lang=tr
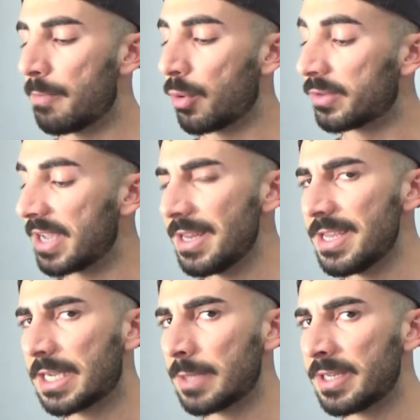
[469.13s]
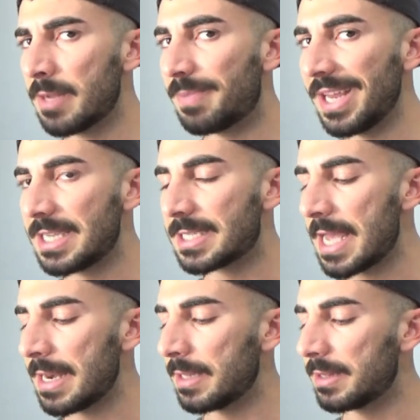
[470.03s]
protein yıkımını
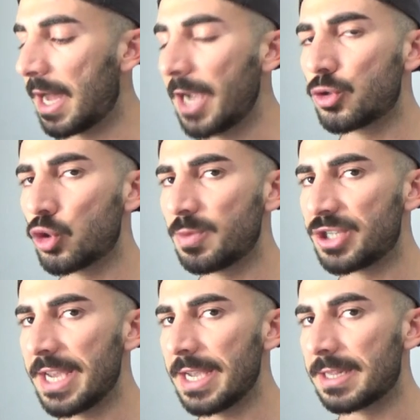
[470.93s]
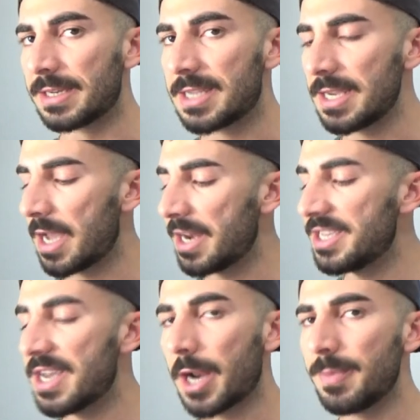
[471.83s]
1x'ten daha küçük bir şeye getirirsek
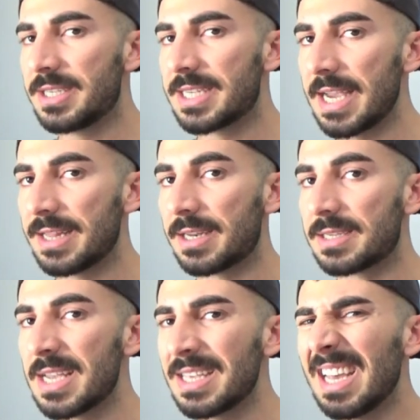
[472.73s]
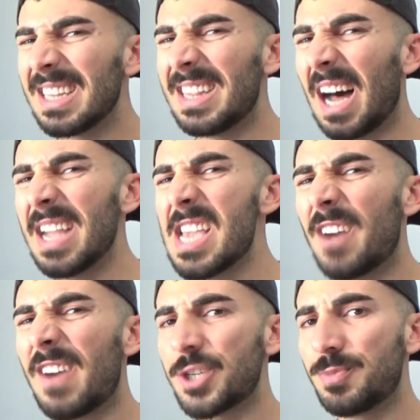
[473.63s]
yani yarım x'e getirirsek daha
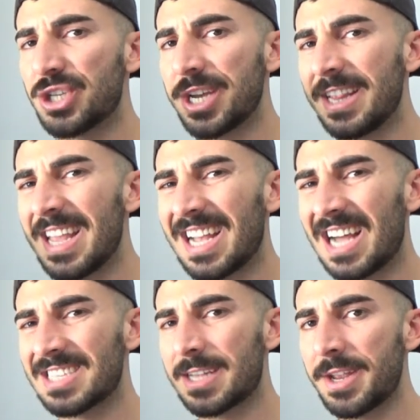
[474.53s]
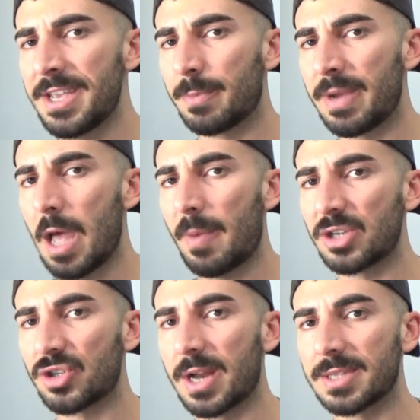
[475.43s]
yavaş bir şekilde kasları yıkmaya
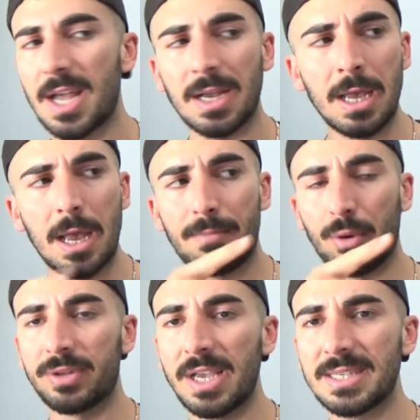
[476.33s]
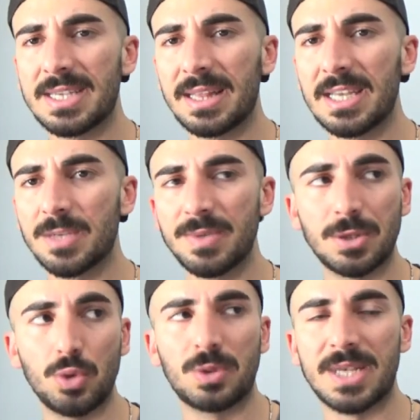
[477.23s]
başlarsak protein
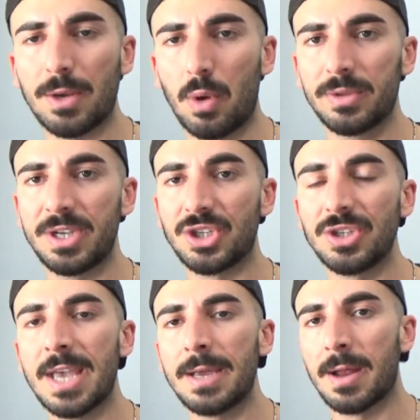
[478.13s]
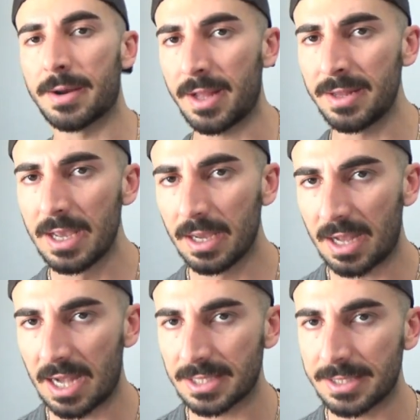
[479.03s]
sentezimiz yüksek olduğu için tekrardan
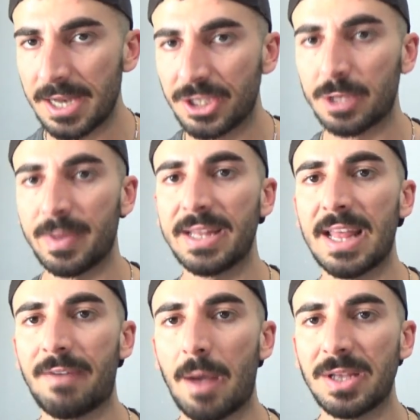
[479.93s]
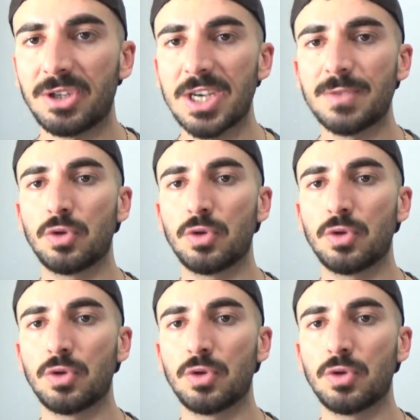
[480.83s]
kas geliştirmeye devam edeceğiz.